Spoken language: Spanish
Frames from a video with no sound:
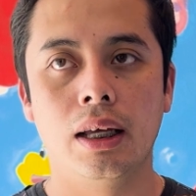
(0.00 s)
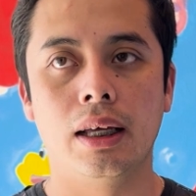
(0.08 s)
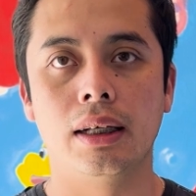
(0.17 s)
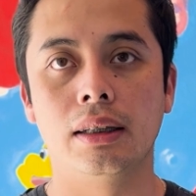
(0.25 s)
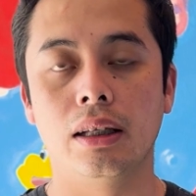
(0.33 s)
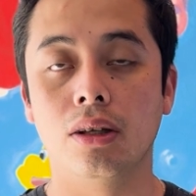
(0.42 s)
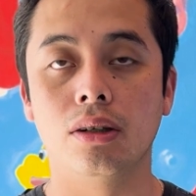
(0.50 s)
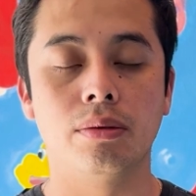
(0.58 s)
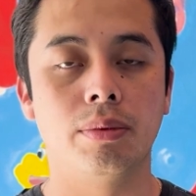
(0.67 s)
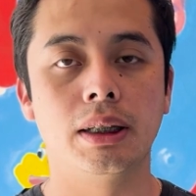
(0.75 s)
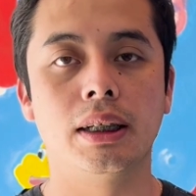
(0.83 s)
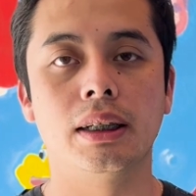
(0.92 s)
este, dos
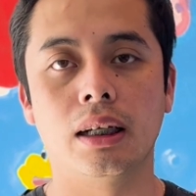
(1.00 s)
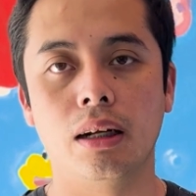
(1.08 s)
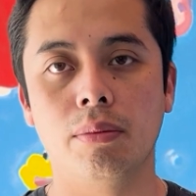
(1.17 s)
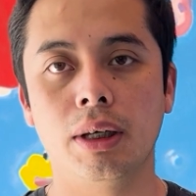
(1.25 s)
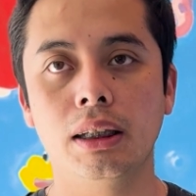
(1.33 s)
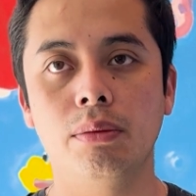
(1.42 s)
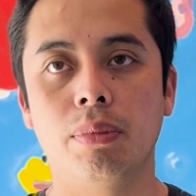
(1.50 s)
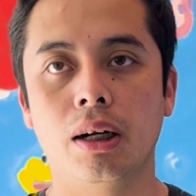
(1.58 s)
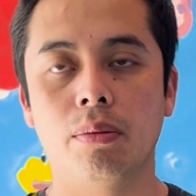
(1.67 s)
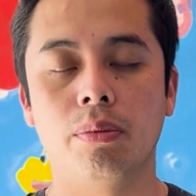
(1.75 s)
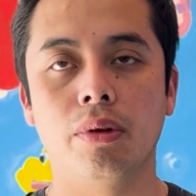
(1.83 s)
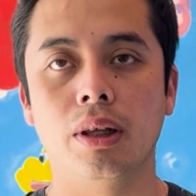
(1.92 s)
veces al mes
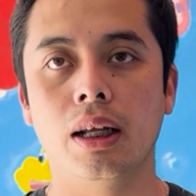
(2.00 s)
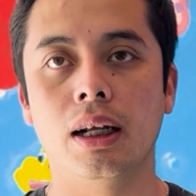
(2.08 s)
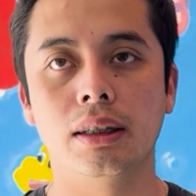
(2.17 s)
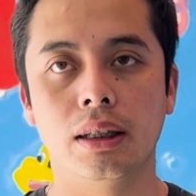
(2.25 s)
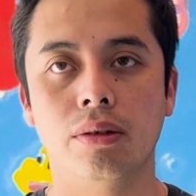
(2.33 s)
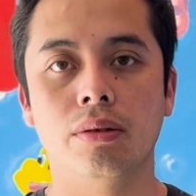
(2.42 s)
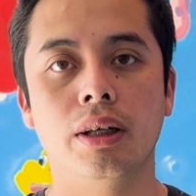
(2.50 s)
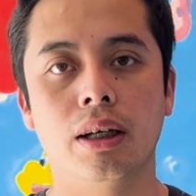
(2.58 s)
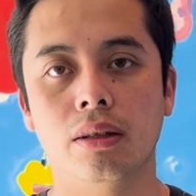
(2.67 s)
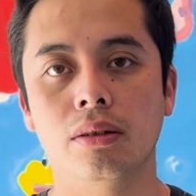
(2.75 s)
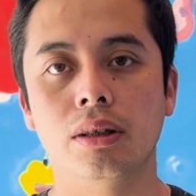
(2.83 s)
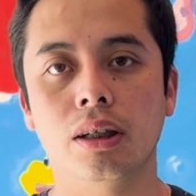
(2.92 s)
para poder hacer un
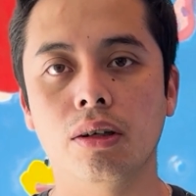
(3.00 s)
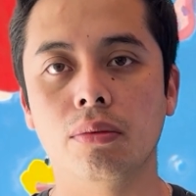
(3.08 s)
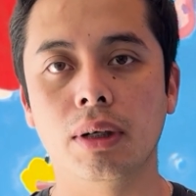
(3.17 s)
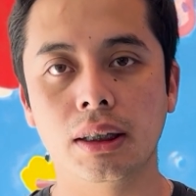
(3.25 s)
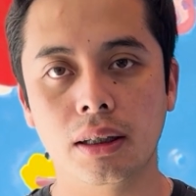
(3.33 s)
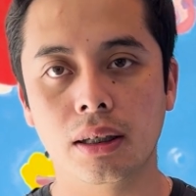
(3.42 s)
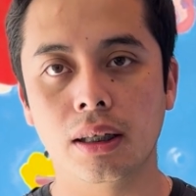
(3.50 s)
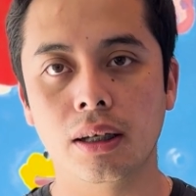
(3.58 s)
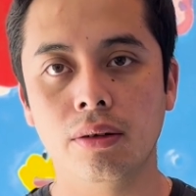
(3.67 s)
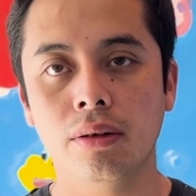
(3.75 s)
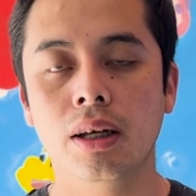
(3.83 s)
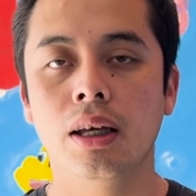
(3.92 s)
diagnóstico más
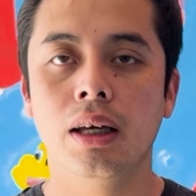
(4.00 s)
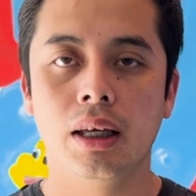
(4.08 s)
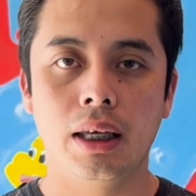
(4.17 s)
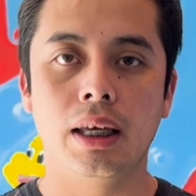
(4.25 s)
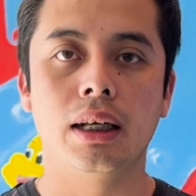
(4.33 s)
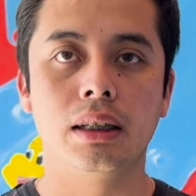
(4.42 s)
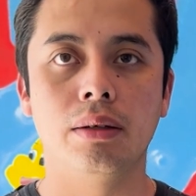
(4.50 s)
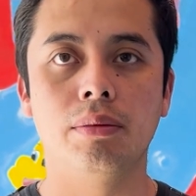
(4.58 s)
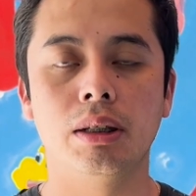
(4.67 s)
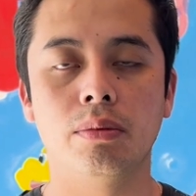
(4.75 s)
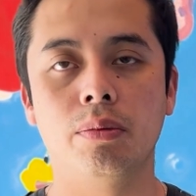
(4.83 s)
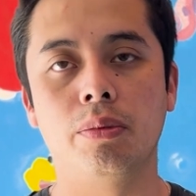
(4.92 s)
certero y
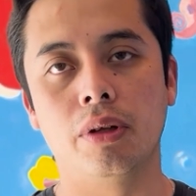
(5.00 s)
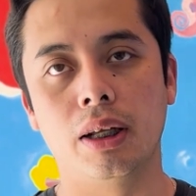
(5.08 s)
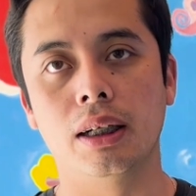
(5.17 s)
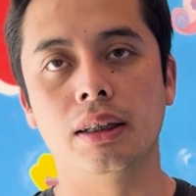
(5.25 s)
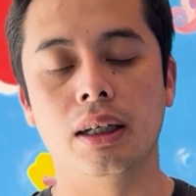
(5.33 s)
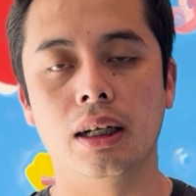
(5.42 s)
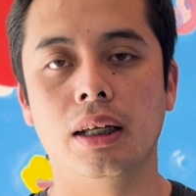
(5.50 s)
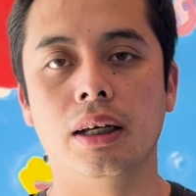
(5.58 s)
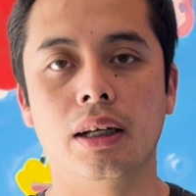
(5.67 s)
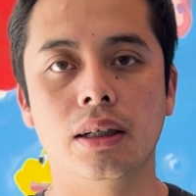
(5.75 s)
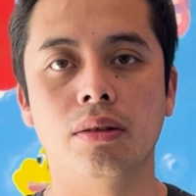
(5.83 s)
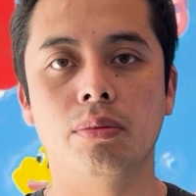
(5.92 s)
asimismo poder hacer el
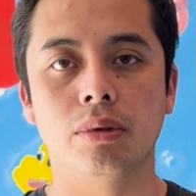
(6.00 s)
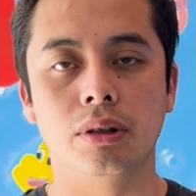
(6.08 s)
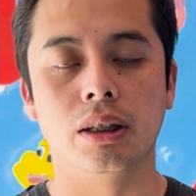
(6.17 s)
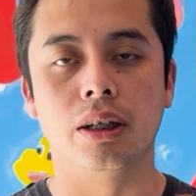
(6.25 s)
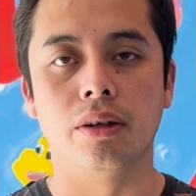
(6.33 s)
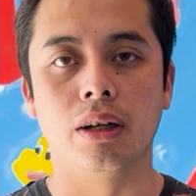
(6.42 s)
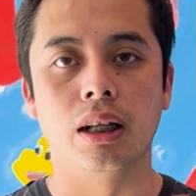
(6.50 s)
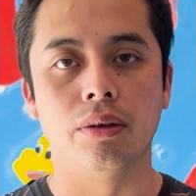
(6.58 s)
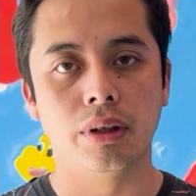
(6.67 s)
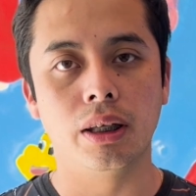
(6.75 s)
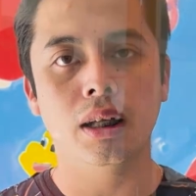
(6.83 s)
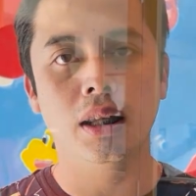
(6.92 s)
ingreso posterior a la
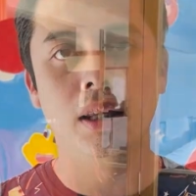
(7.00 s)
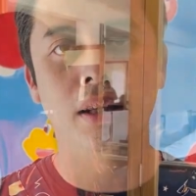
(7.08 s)
unidad.